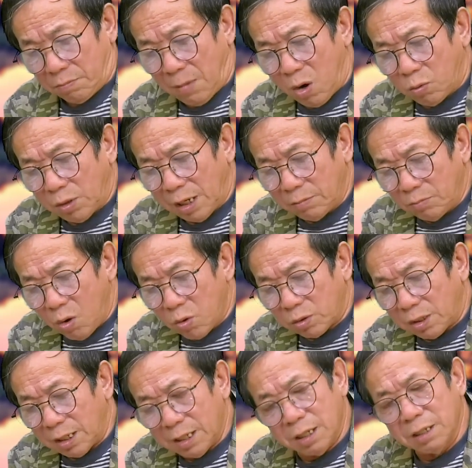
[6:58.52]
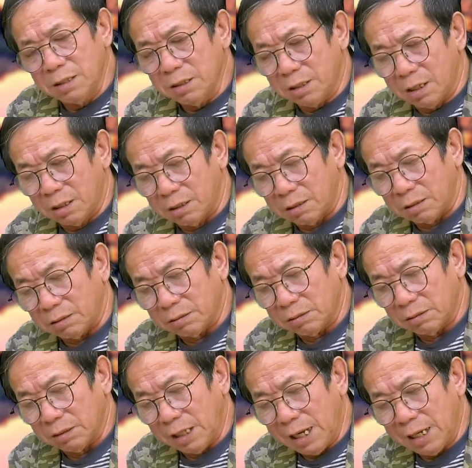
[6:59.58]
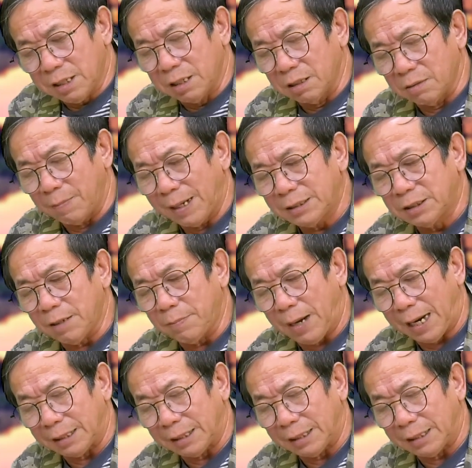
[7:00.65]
Bầu lần một là ứng cử, đề cử ban chấp